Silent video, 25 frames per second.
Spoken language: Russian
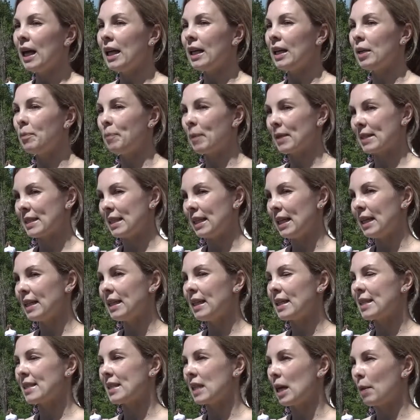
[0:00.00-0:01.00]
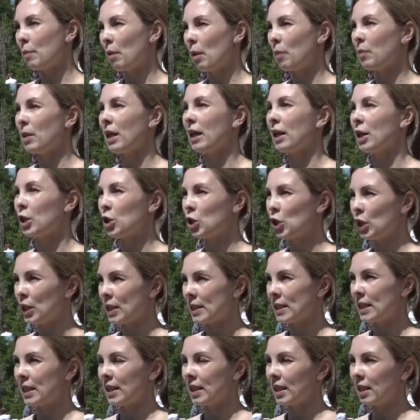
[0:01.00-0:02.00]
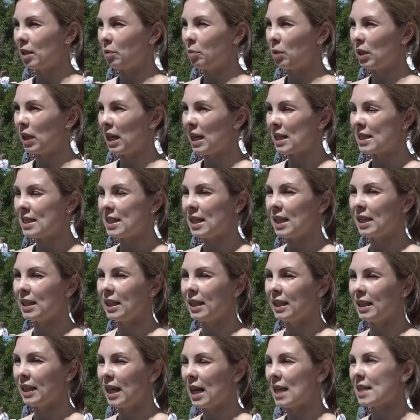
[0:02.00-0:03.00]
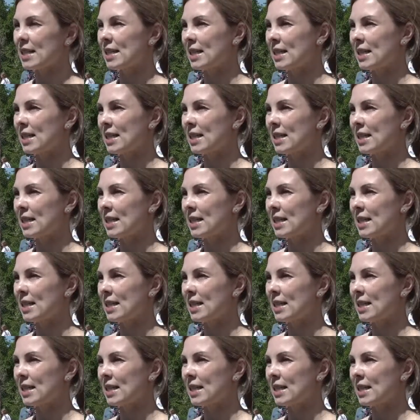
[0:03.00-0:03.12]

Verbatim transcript: И последняя, самая многочисленная номинация – это «Я